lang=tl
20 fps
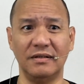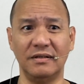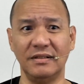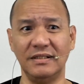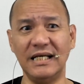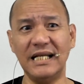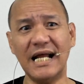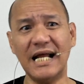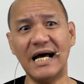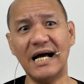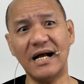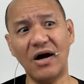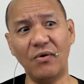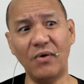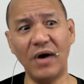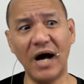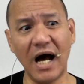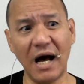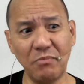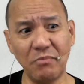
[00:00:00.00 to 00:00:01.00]

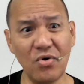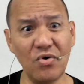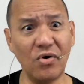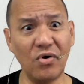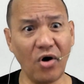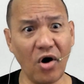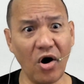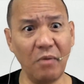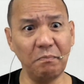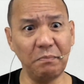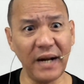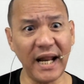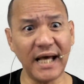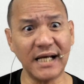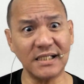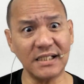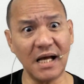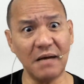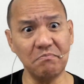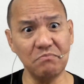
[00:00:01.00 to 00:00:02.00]
ginagawa mong
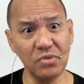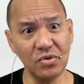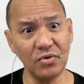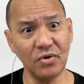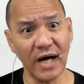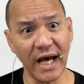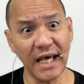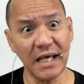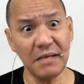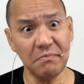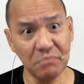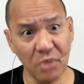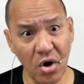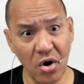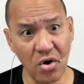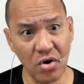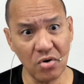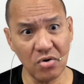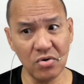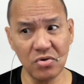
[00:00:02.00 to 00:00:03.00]
complex ang buhay
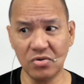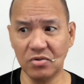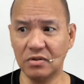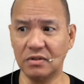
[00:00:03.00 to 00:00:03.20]
mo.